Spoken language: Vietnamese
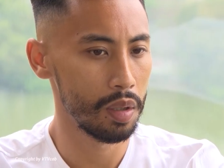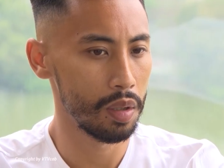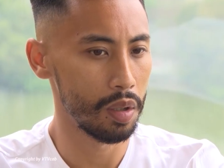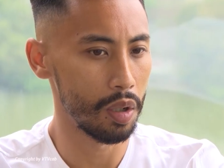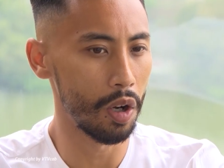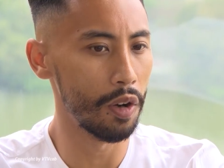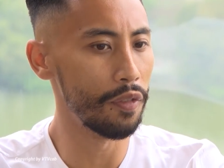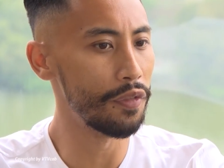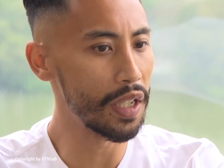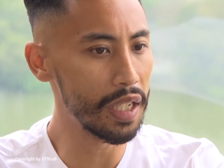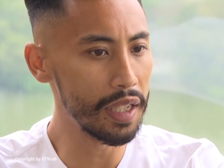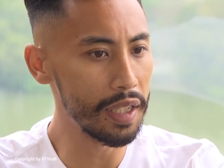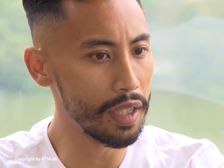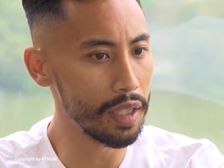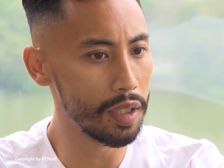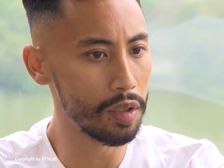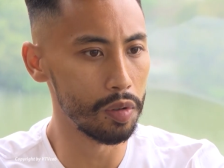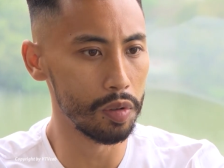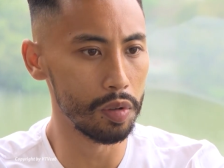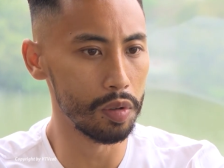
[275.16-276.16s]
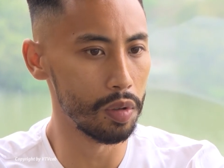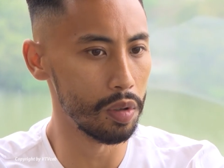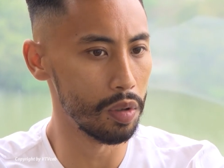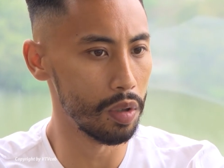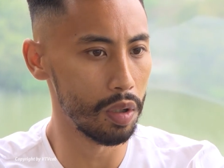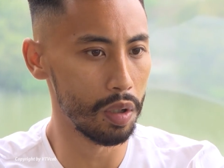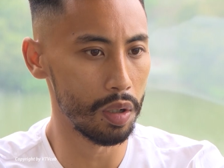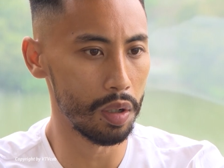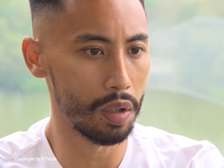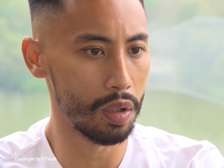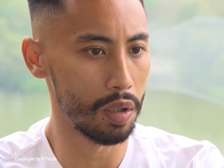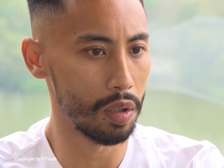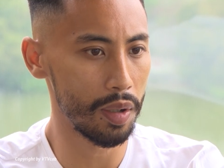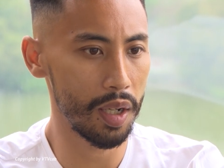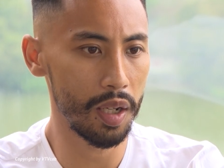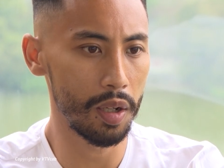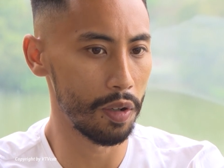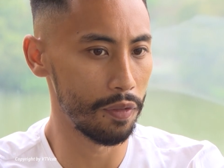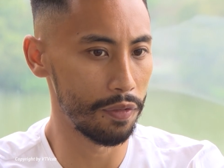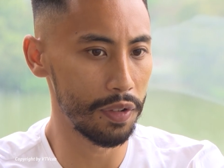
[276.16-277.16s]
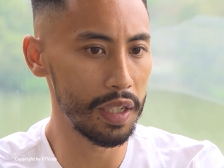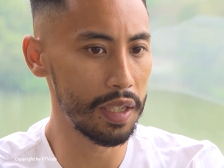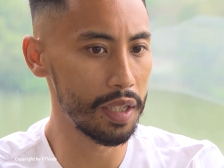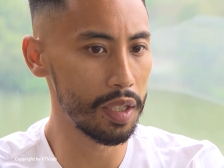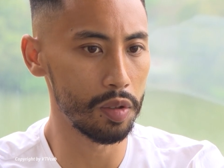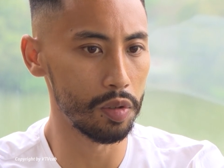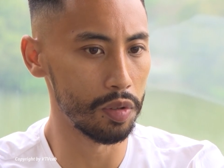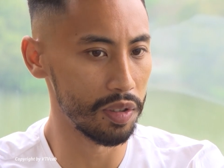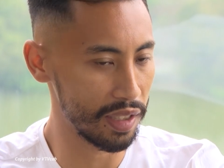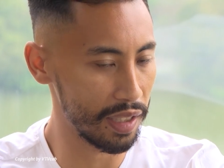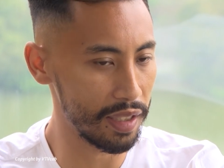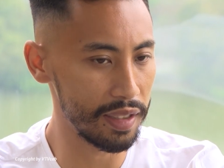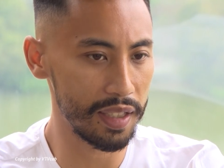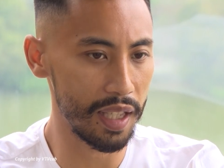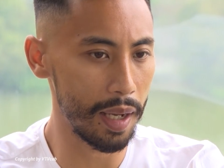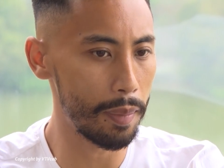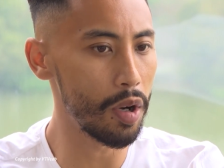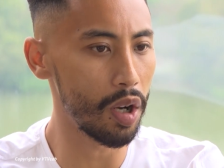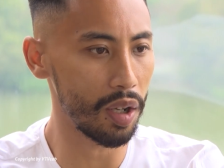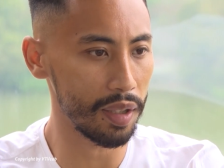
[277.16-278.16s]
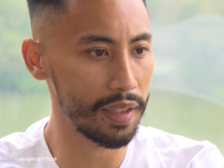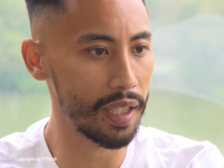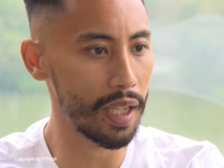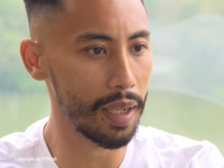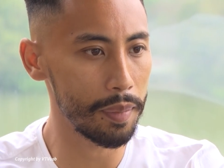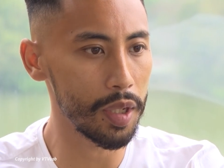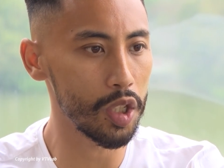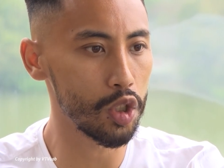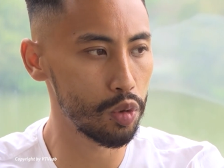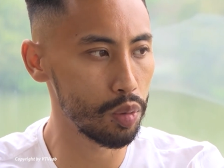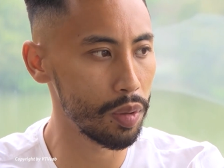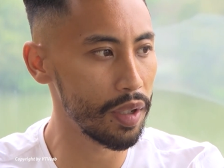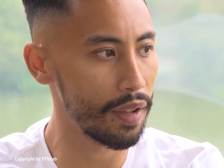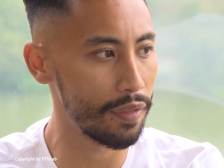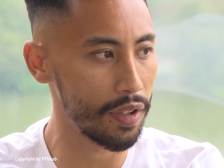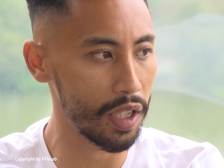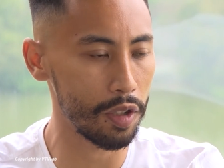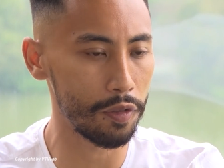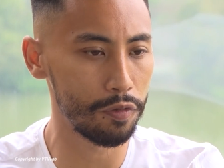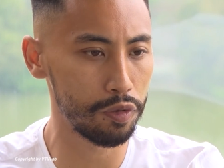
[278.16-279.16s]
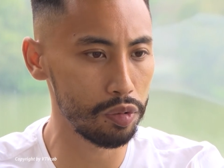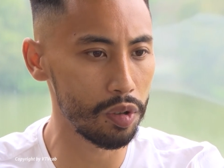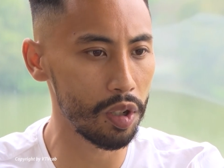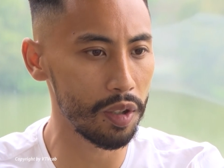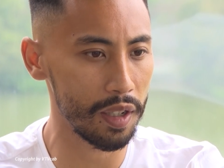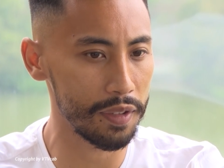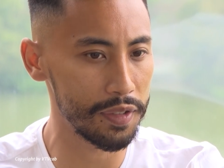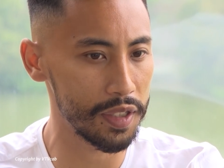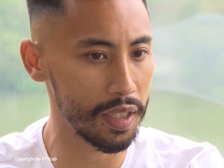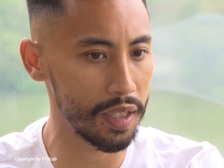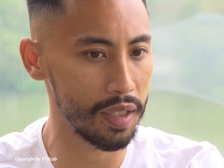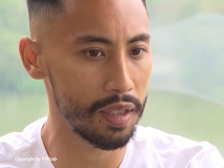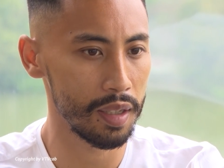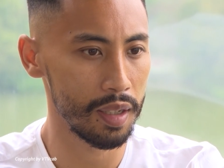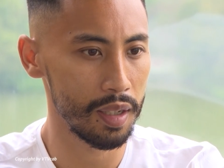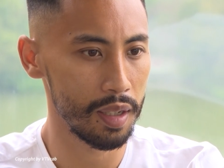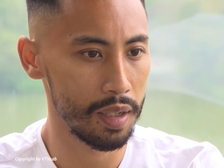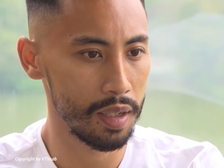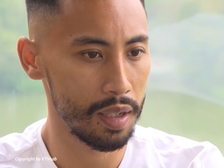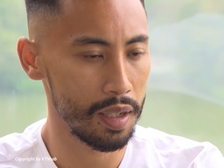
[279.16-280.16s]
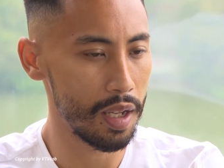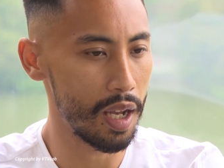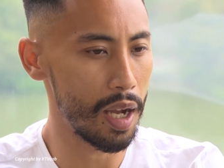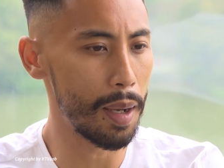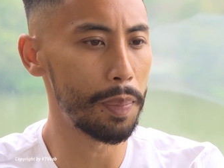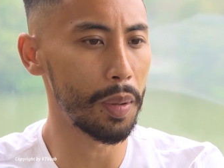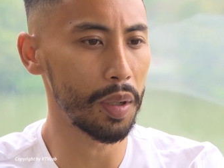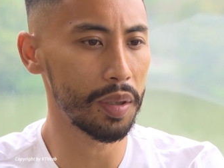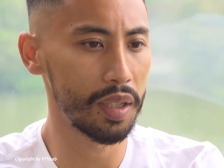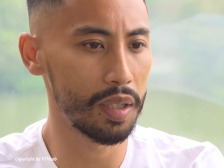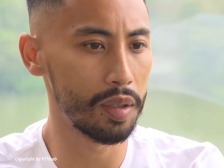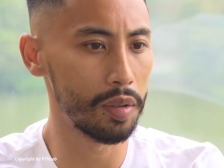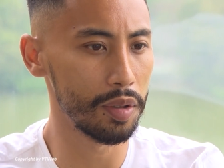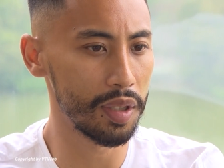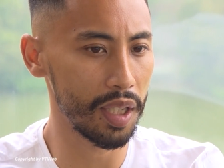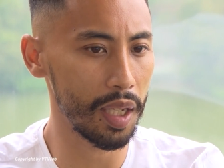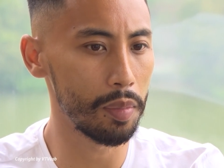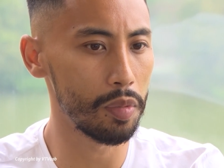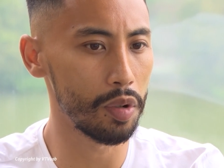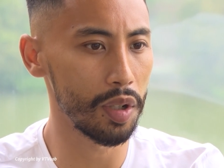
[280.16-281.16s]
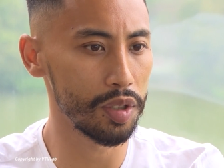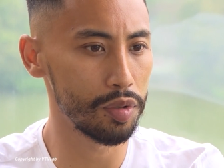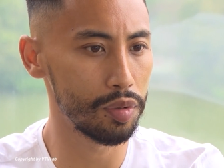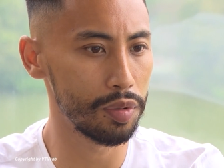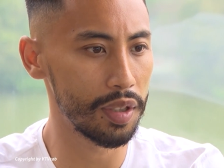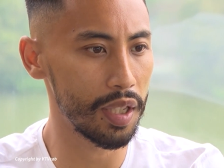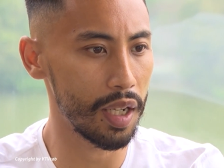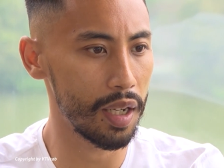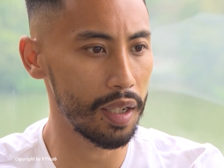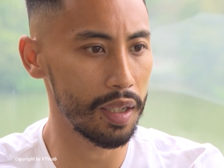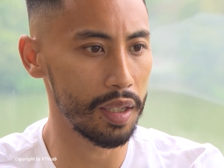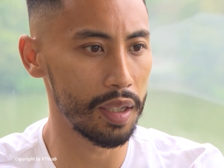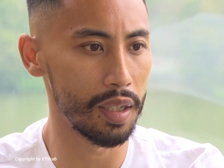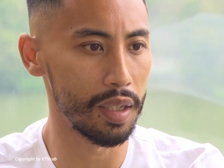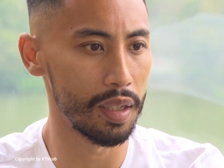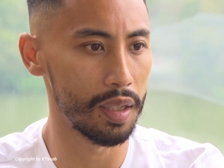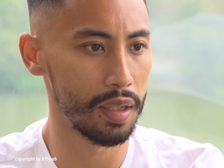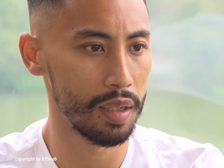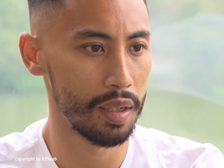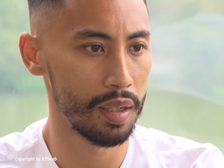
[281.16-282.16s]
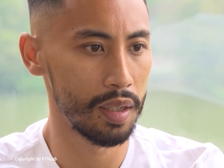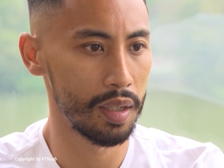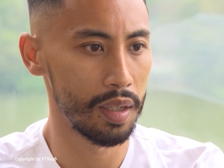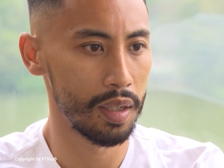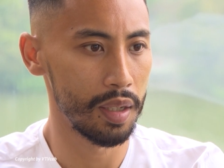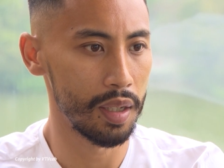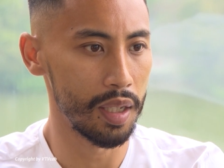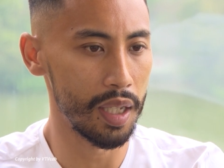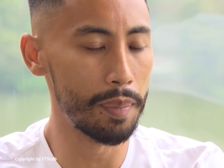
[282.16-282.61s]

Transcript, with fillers: khi về Việt Nam chơi bóng ở độ tuổi ba mươi, tôi sẽ nói rằng họ nên nhìn cách tôi tập luyện và nỗ lực hàng ngày. Không gì là không thể.